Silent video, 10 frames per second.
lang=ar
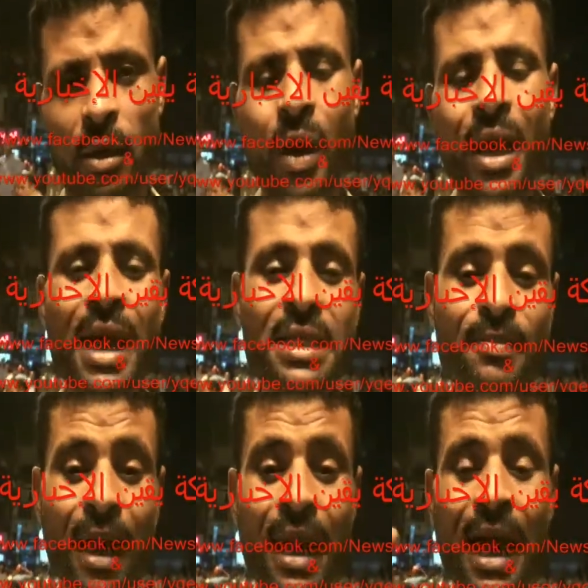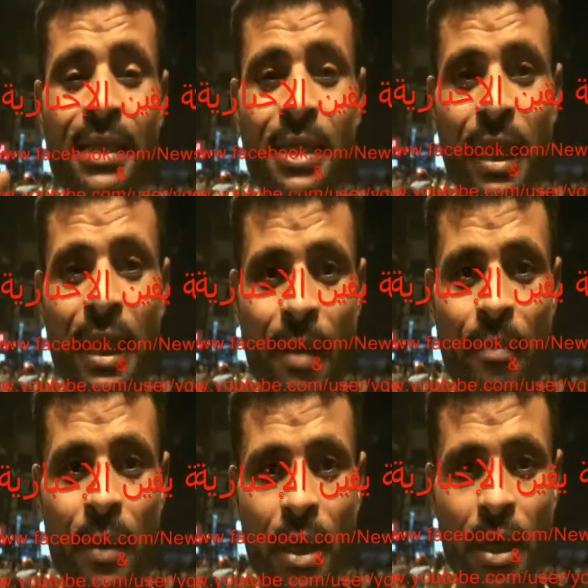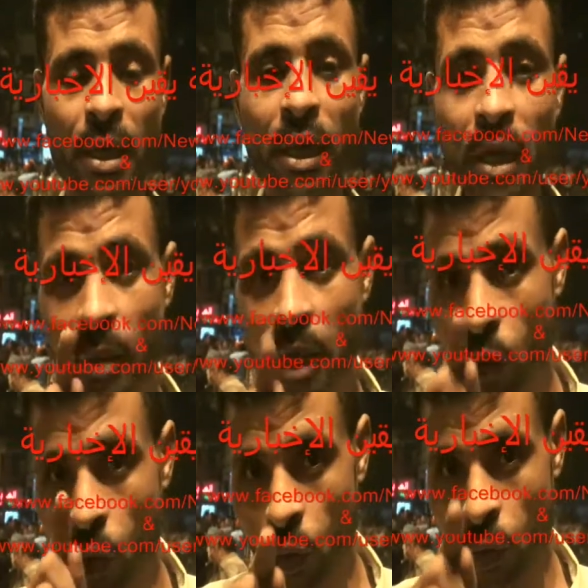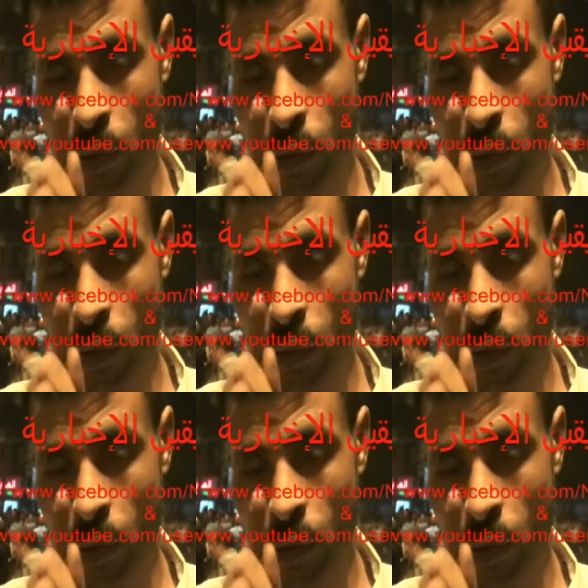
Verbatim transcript: ولا هسمع لحد كلام غير منكم